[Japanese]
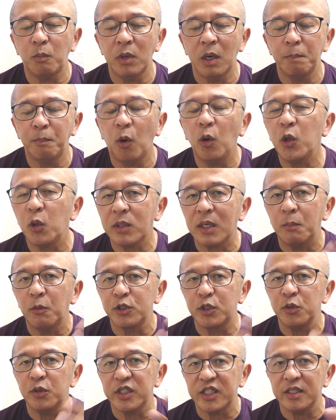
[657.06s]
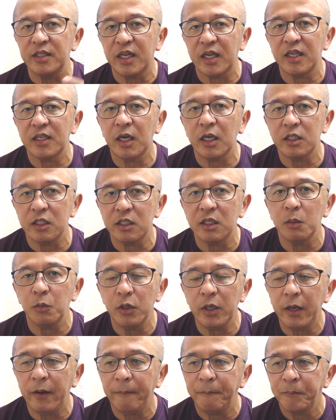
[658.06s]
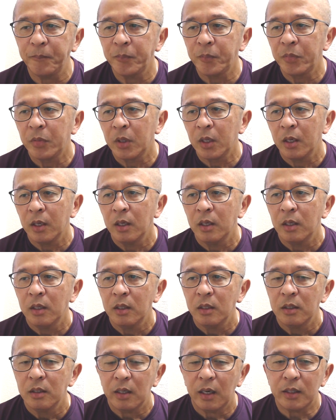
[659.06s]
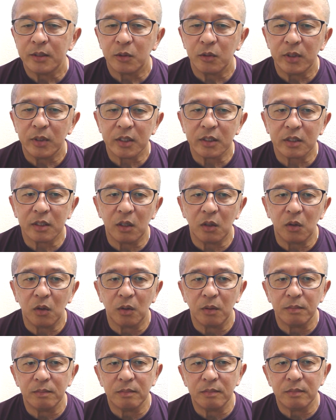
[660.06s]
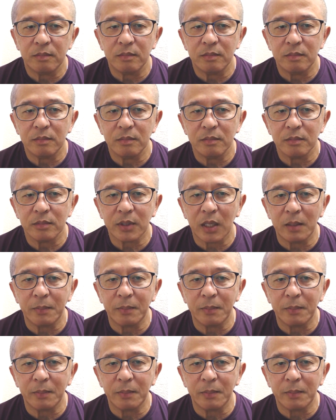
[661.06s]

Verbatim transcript: 暴力はもちろんやらないにしてもね、あいつをやっつけろ、裁